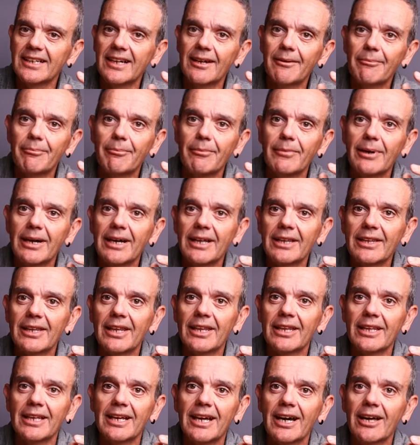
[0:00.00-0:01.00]
ya más
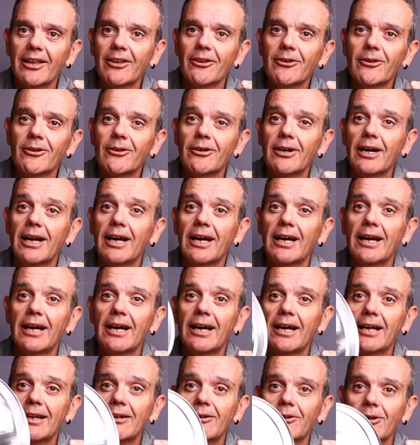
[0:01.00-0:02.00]
dedicados
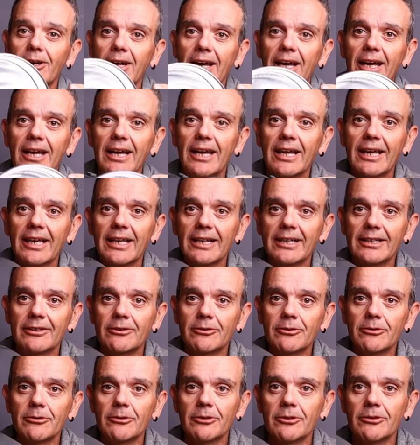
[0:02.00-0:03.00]
a lo que es el
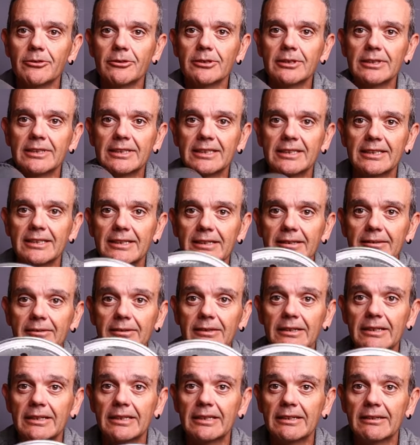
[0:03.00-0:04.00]
estudio, ¿no?
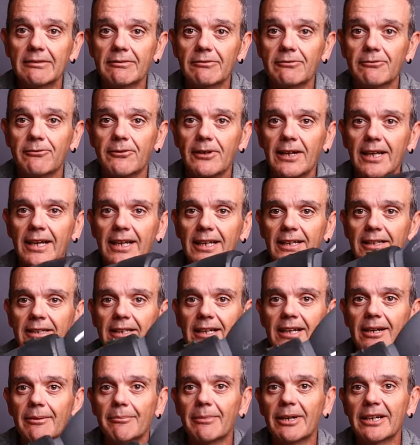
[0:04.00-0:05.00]
Este eh, flash
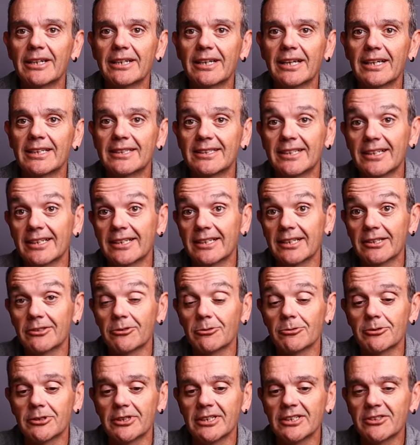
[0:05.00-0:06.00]
de la marca, este el que
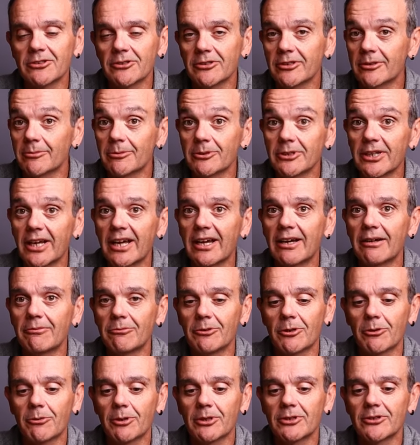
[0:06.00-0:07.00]
yo utilizo, llevo ya
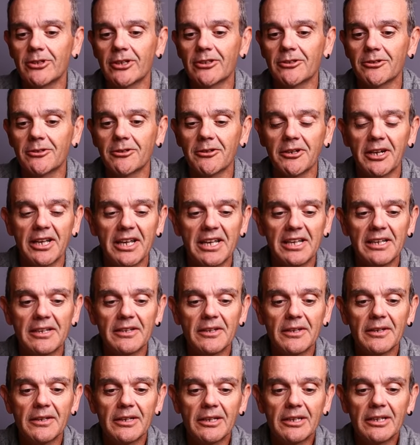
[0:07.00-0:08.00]
unos cuantos años con él,
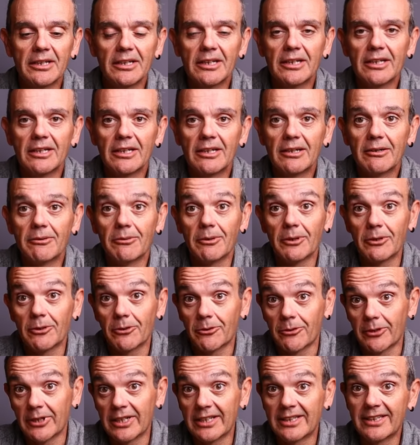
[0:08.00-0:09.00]

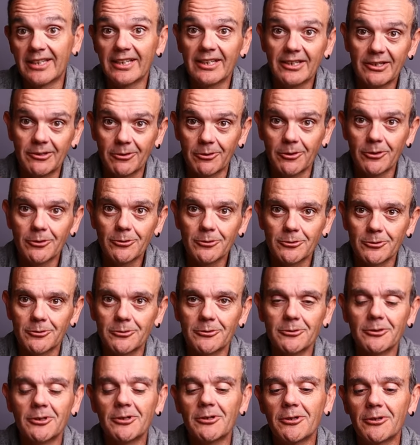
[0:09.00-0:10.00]
bueno, con este y con otro, ¿no?